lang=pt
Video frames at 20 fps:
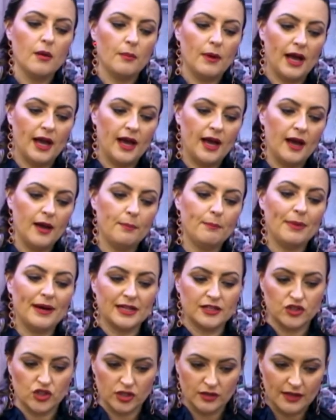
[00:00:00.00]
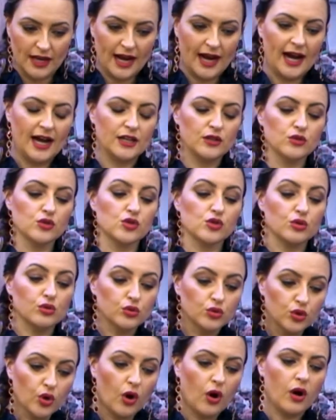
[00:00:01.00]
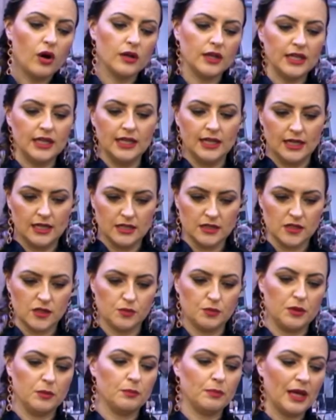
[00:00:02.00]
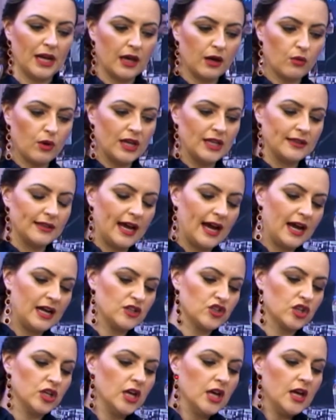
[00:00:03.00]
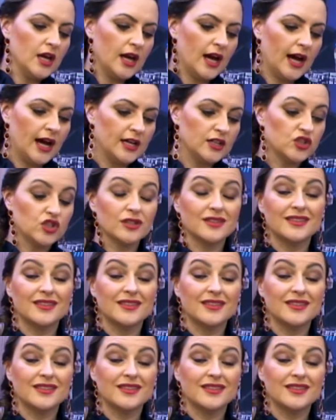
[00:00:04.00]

eh, partidários do IANSP, pela qualidade ah, de